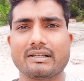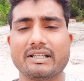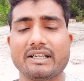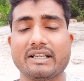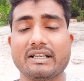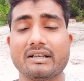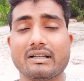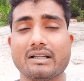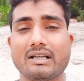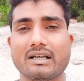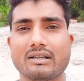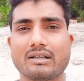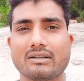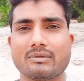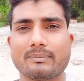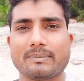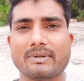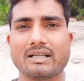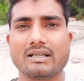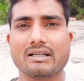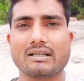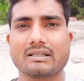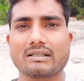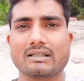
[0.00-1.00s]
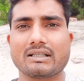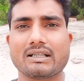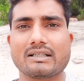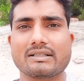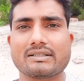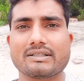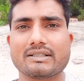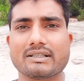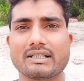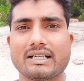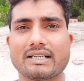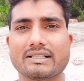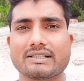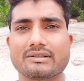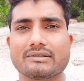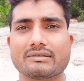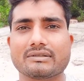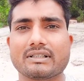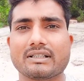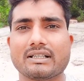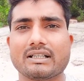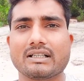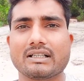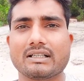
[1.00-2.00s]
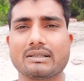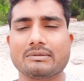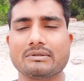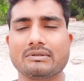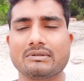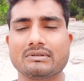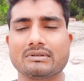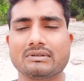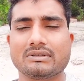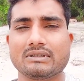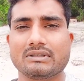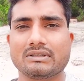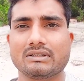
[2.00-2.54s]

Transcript: तीन लाख रुपया कर्ज कैसे उतरेगा वो